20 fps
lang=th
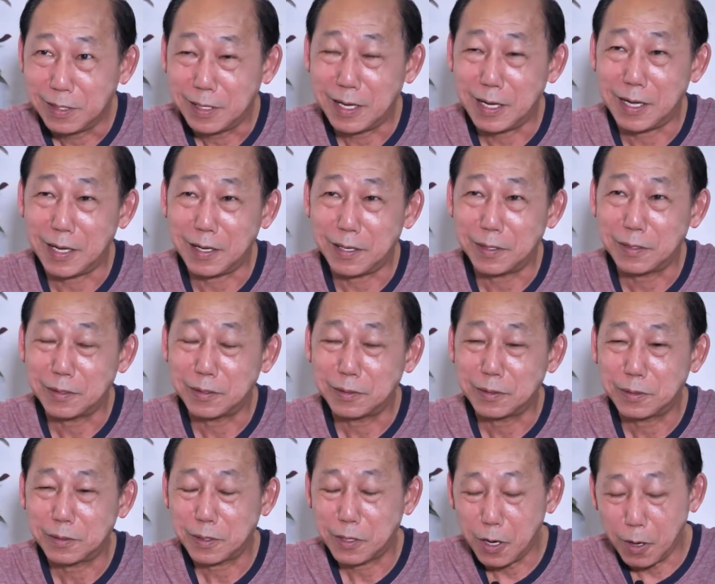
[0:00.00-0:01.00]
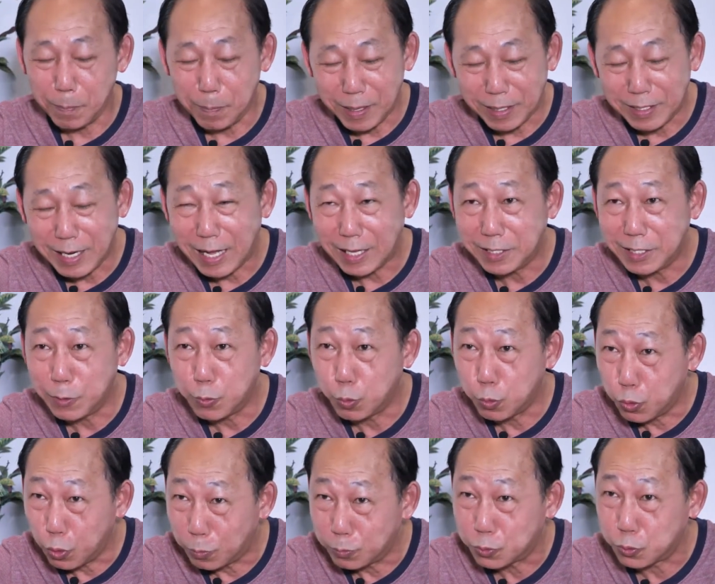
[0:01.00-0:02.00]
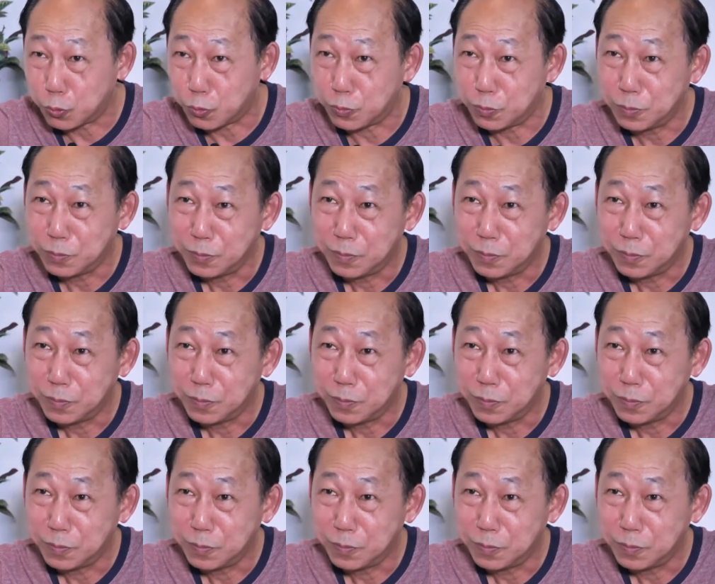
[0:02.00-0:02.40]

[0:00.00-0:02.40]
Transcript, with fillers: อ่าก็ไปได้ที่อุดมสุข